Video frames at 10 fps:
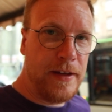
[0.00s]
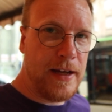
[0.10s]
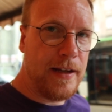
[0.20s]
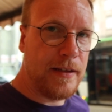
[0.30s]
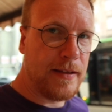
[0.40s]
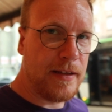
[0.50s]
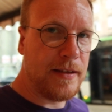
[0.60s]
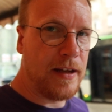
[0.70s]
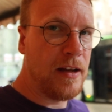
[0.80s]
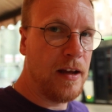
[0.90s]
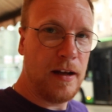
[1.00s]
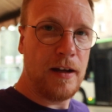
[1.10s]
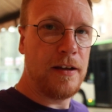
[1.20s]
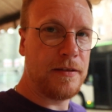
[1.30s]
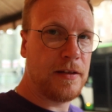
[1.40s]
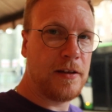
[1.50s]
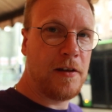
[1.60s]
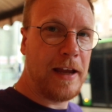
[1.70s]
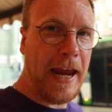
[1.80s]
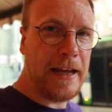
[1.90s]
Wie geil ist das denn? Es
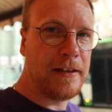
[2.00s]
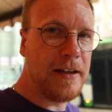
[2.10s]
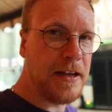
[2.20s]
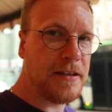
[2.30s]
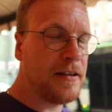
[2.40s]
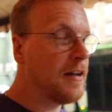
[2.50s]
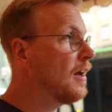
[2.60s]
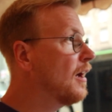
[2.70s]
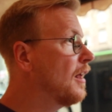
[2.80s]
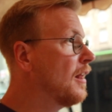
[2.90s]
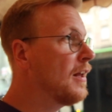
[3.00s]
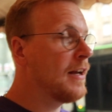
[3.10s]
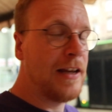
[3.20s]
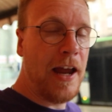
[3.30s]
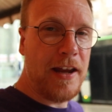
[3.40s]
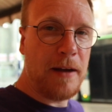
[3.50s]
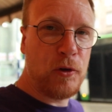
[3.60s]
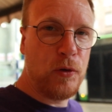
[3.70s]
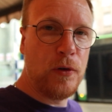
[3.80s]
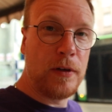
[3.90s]
regnet echt. Kleine
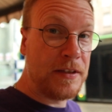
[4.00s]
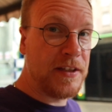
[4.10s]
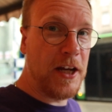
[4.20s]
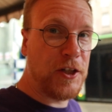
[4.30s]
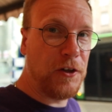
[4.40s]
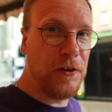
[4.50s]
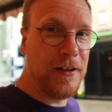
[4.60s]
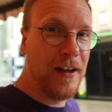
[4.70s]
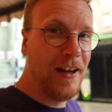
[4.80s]
Abkühlung, sehr schön.